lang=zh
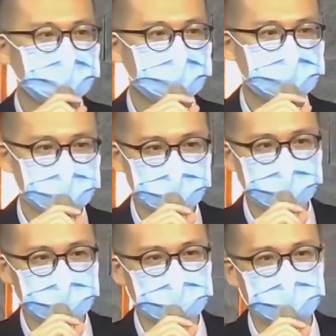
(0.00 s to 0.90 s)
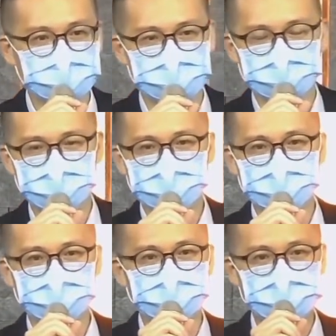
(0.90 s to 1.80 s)
但是，是不是这个时候
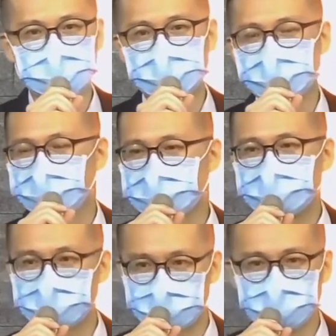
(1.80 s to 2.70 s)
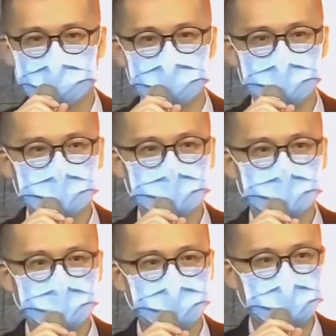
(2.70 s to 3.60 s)
我们应该要跟他联合？
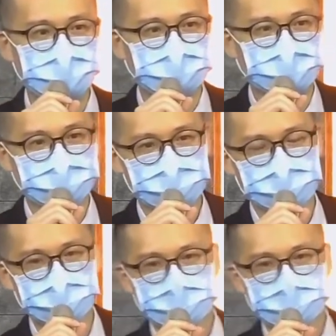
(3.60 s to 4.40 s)
我们应该要是